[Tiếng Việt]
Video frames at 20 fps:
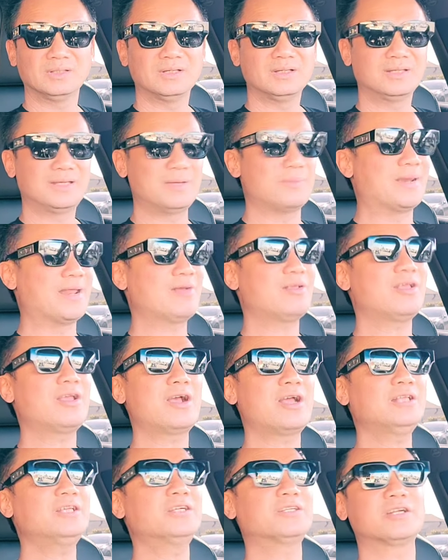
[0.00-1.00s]
nhưng mà nếu như
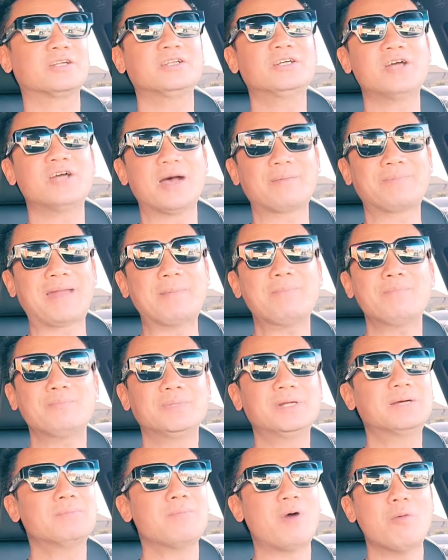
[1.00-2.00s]
có những trường hợp đã
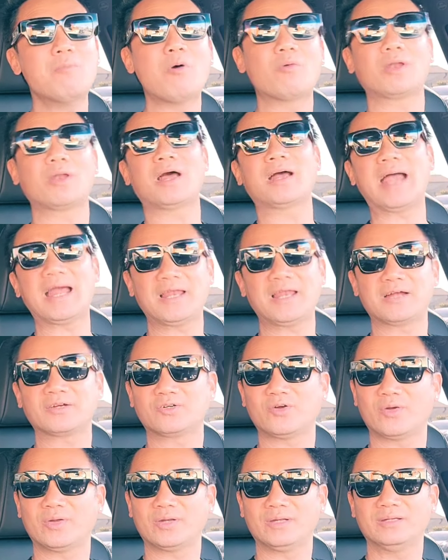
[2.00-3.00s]
được mổ một lần hai lần
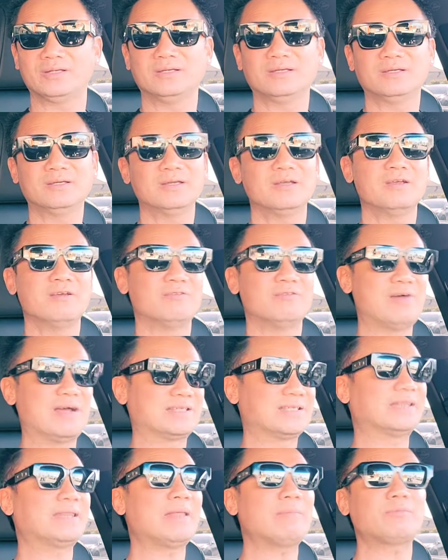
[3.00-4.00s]
rồi và
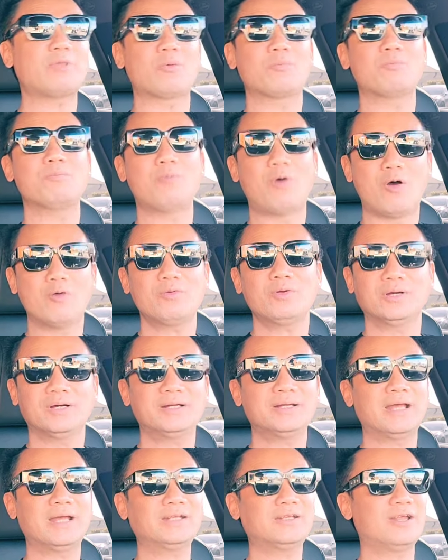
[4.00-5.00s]
sẽ tiếp tục mổ
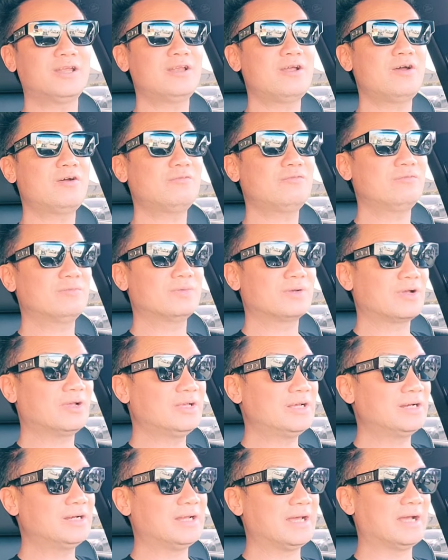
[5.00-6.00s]
nữa để cho nó coi
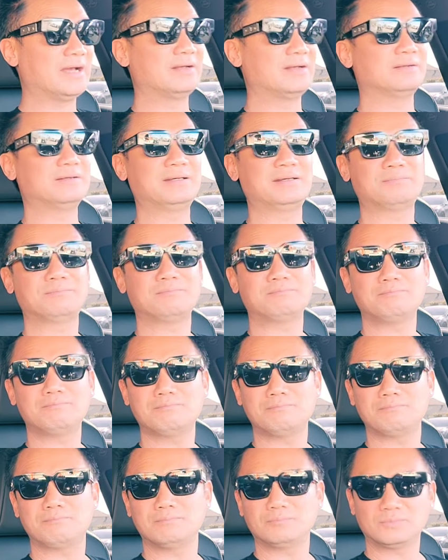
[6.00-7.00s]
như là
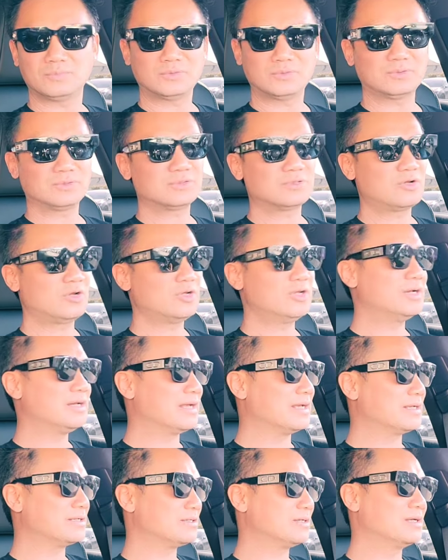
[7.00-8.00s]
coi như
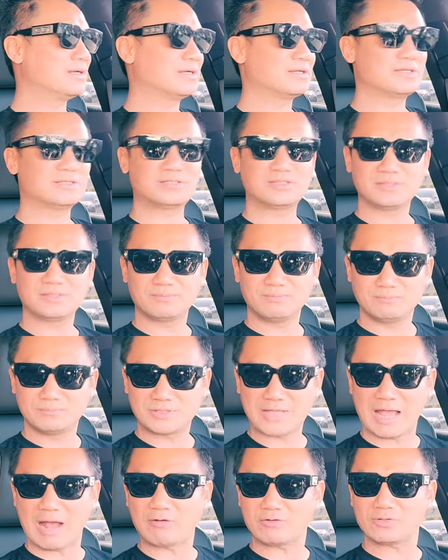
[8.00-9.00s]
là
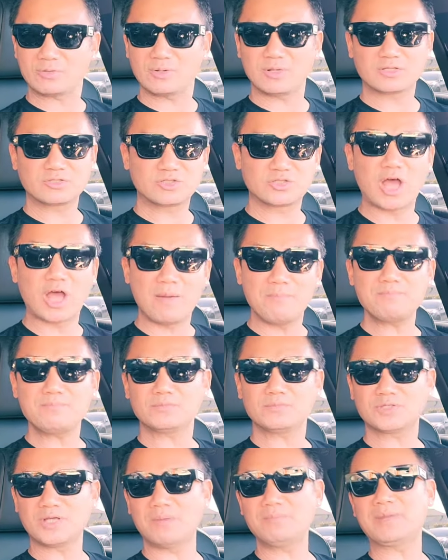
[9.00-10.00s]
sao sớm
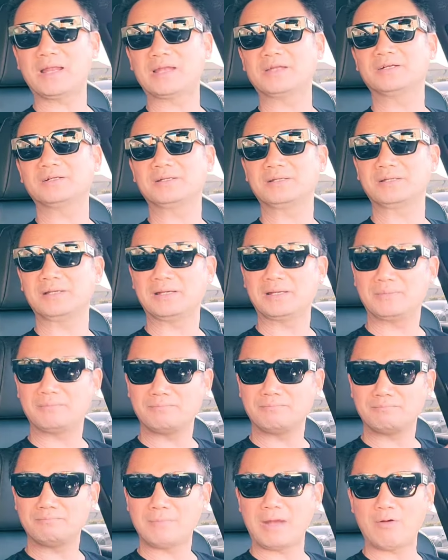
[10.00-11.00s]
sớm là được ờ,
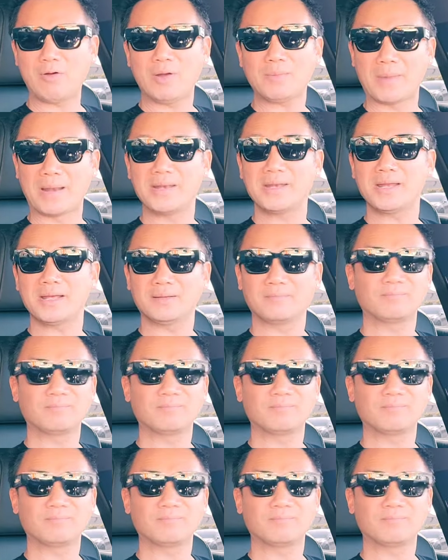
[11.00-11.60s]
mau hết bệnh đó